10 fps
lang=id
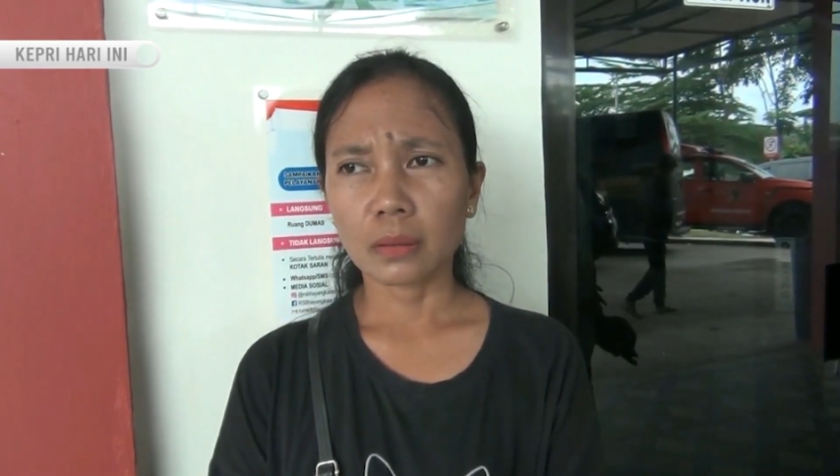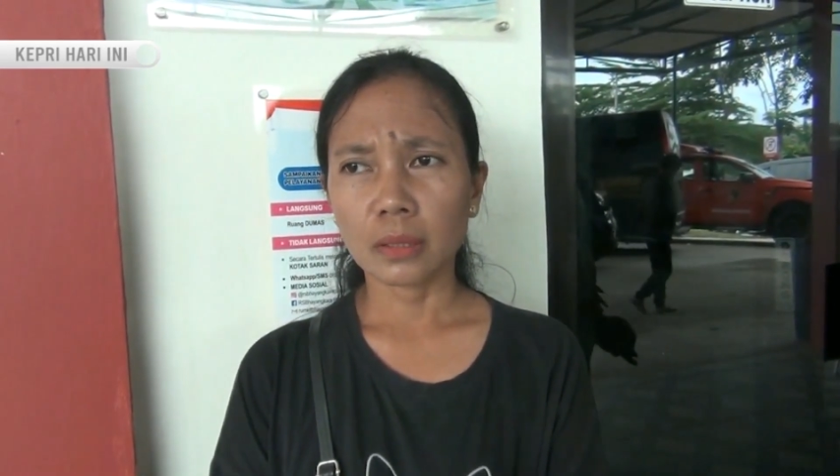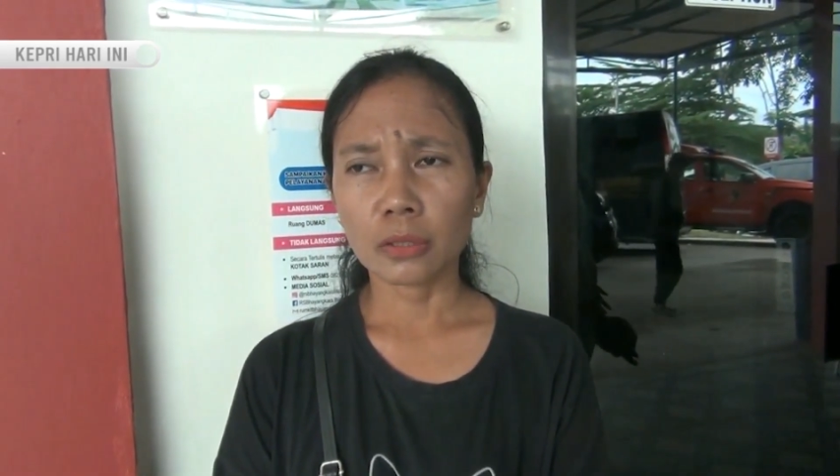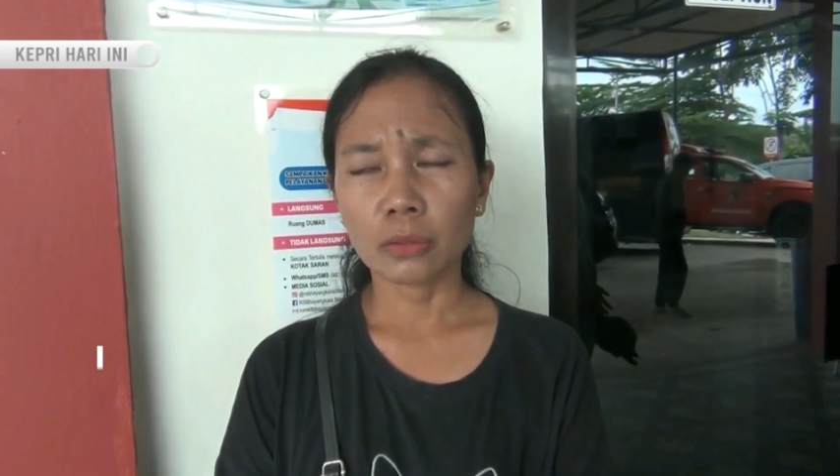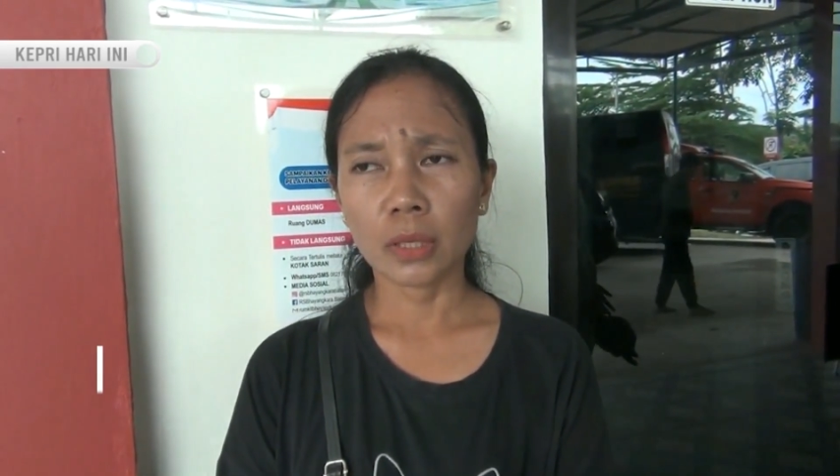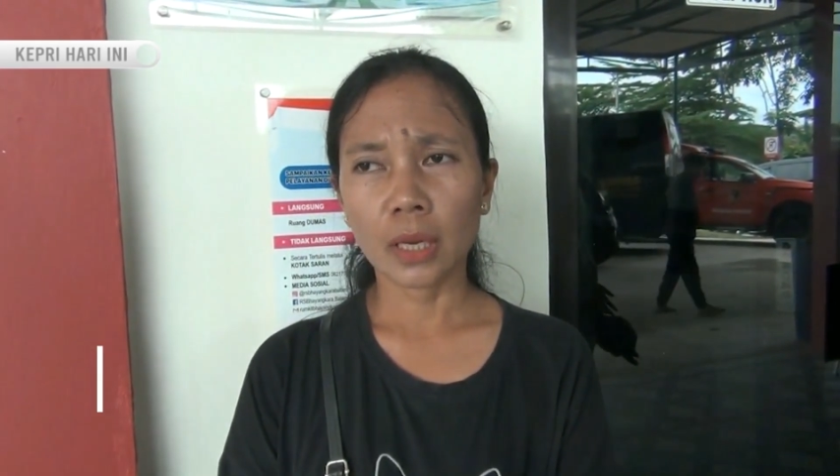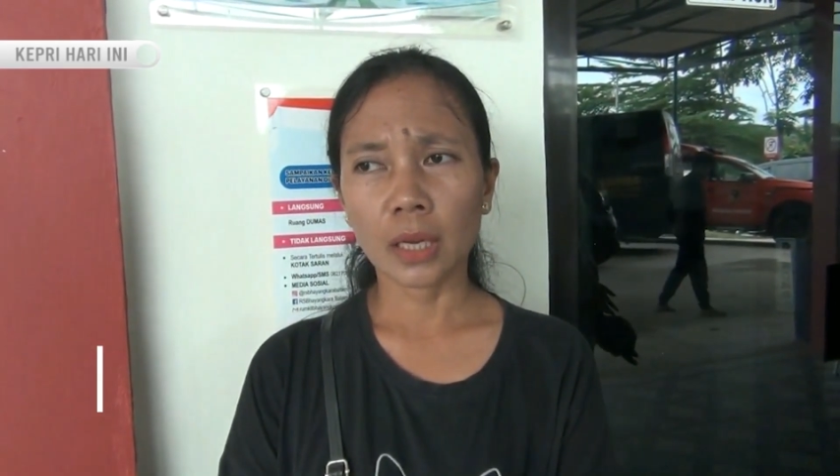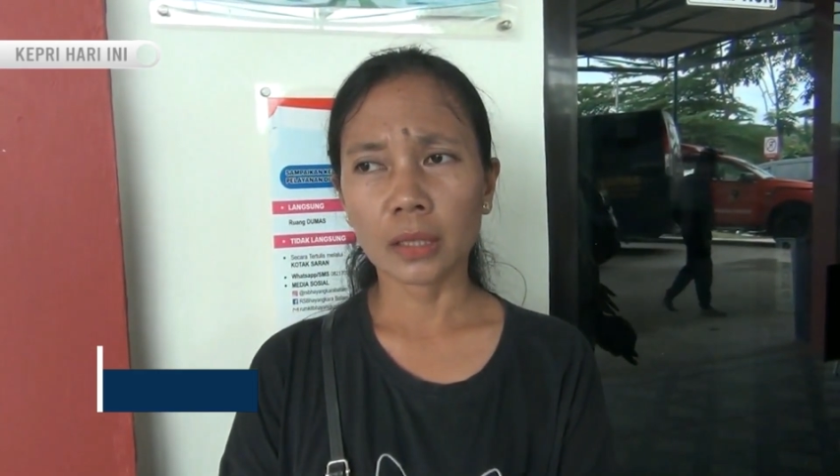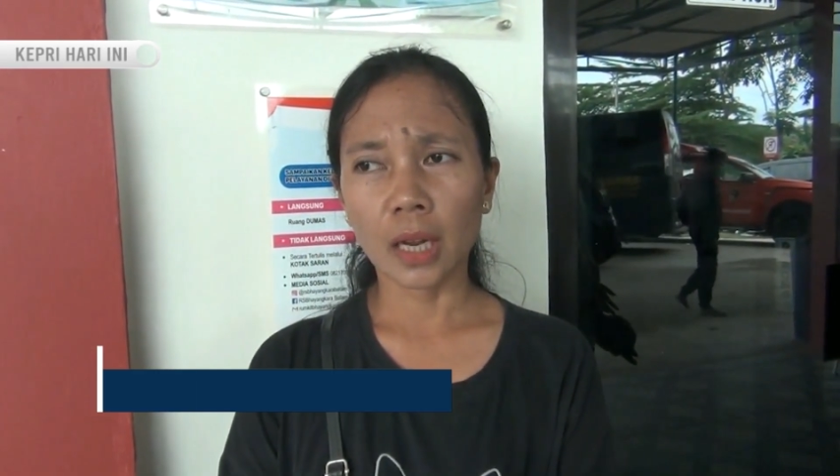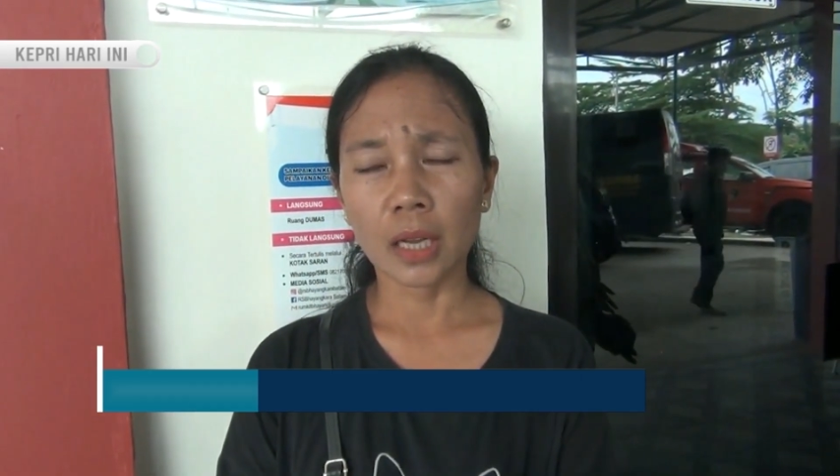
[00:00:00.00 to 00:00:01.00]

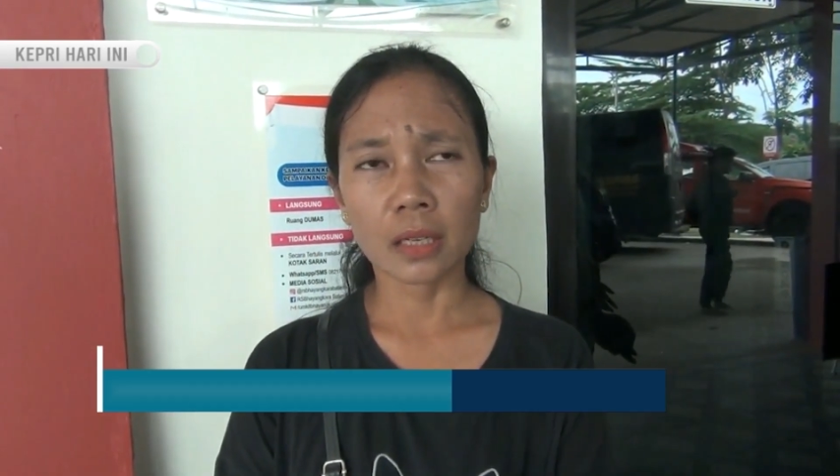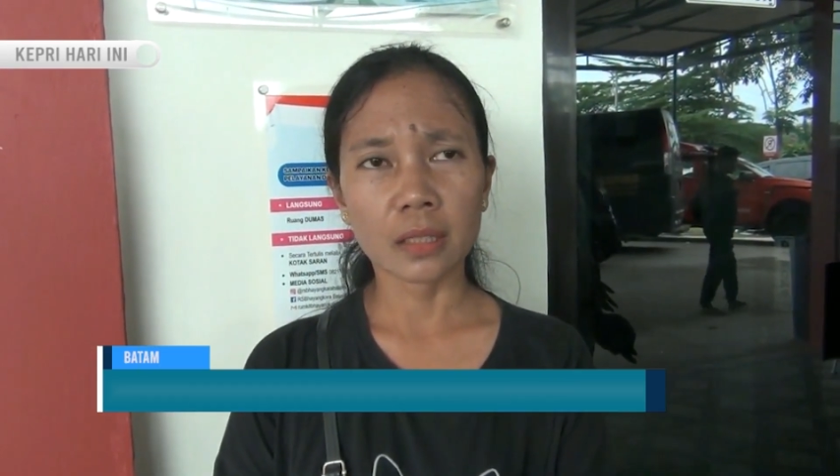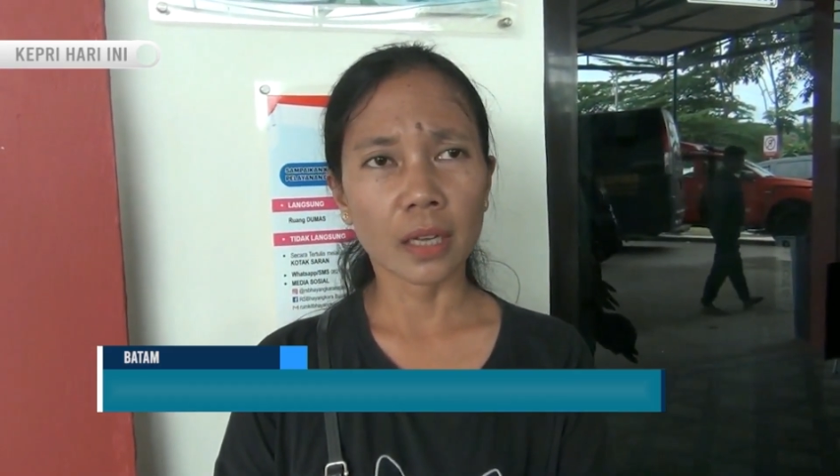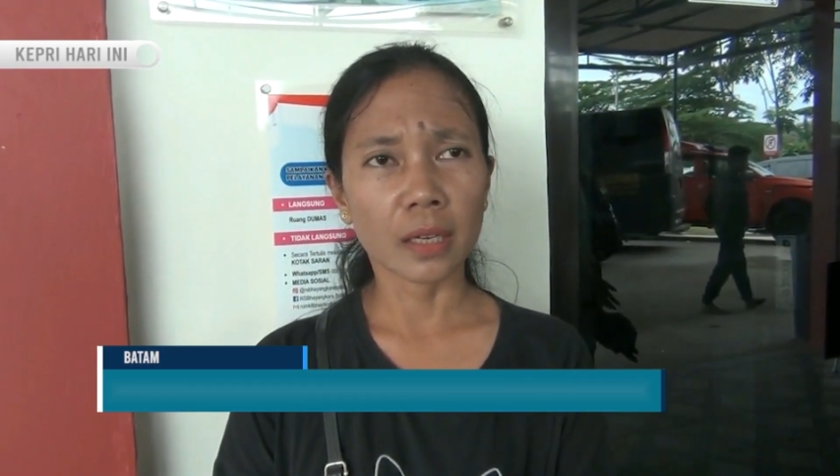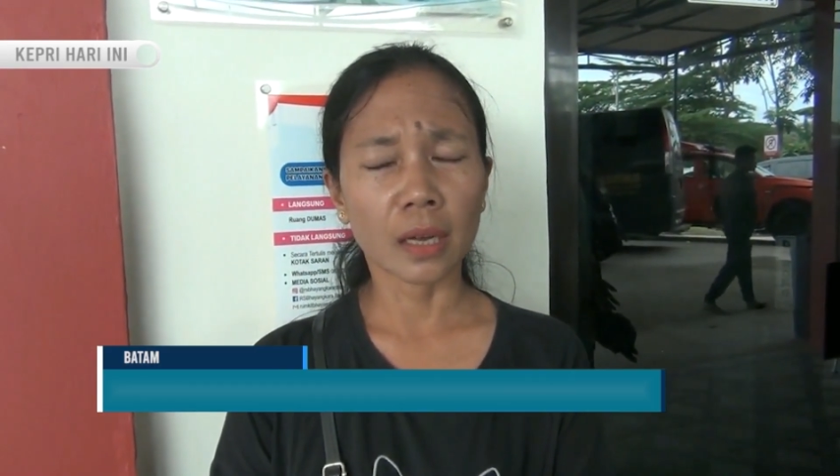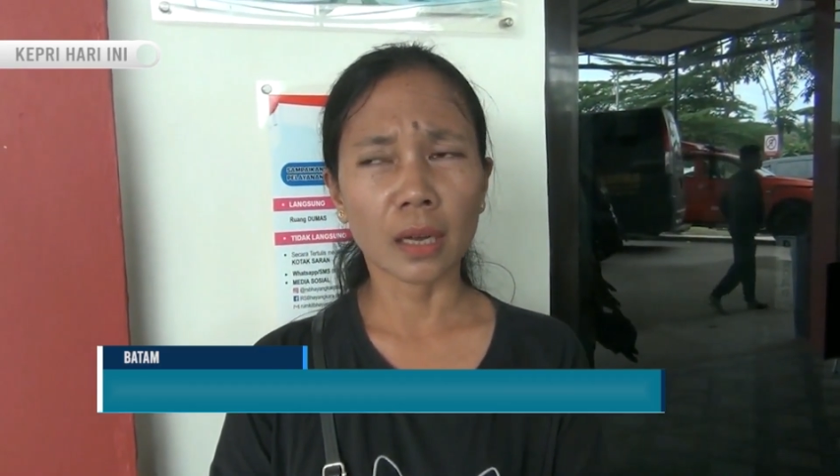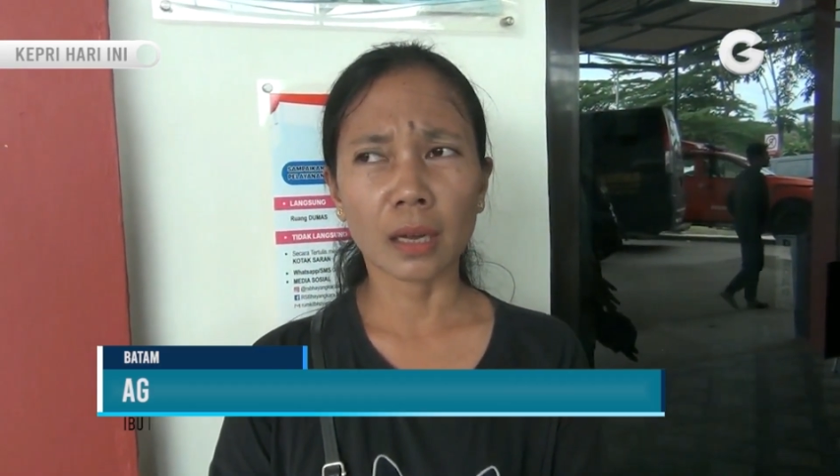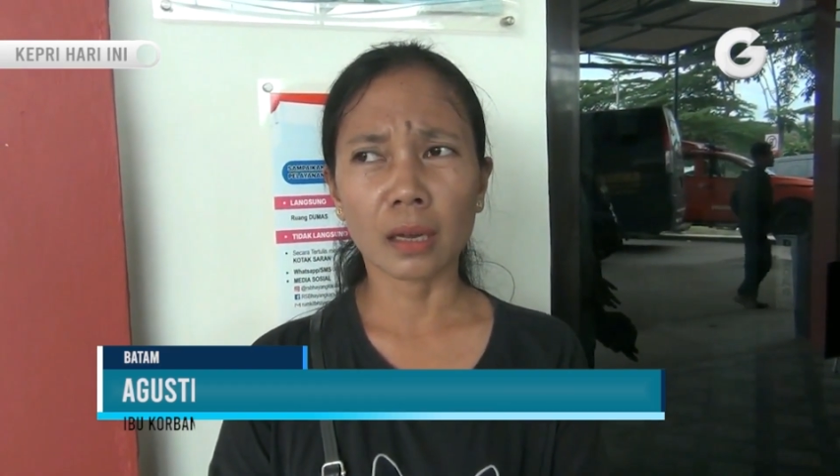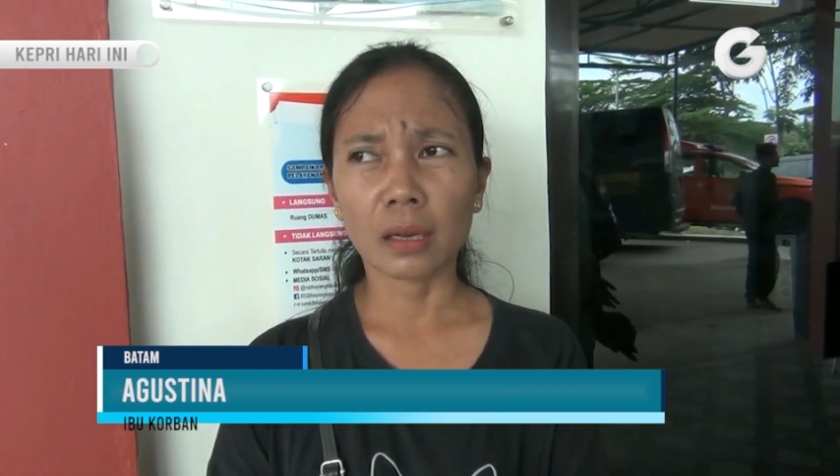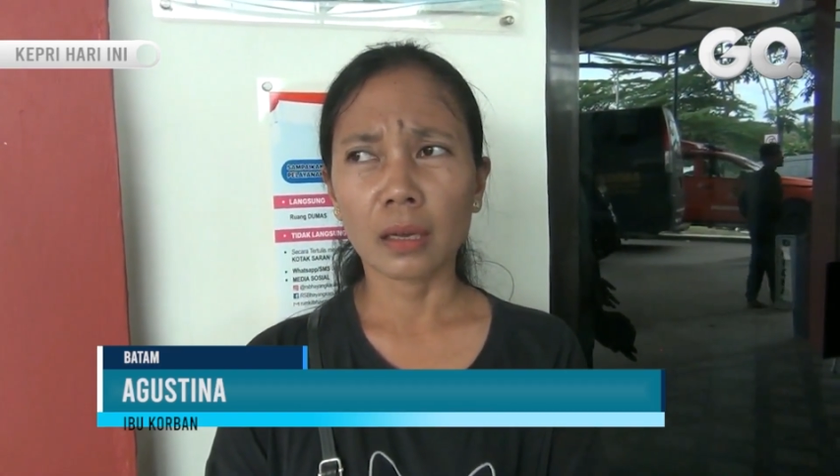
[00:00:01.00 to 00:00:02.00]
Sesudah terakhir
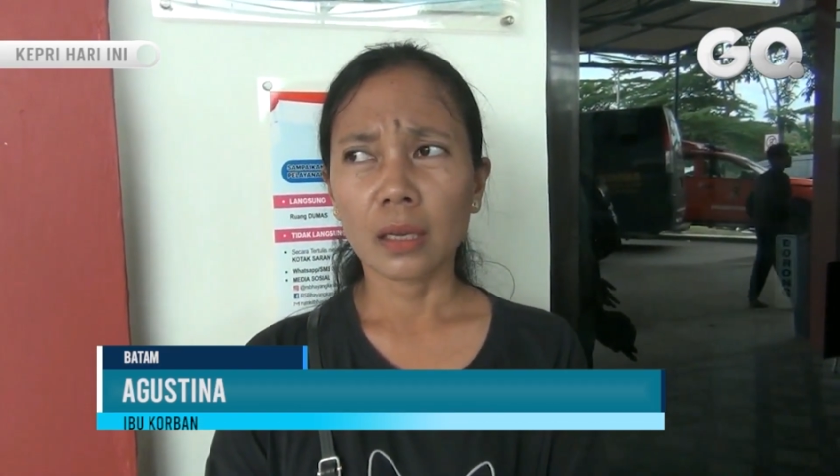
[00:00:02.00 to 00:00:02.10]
saya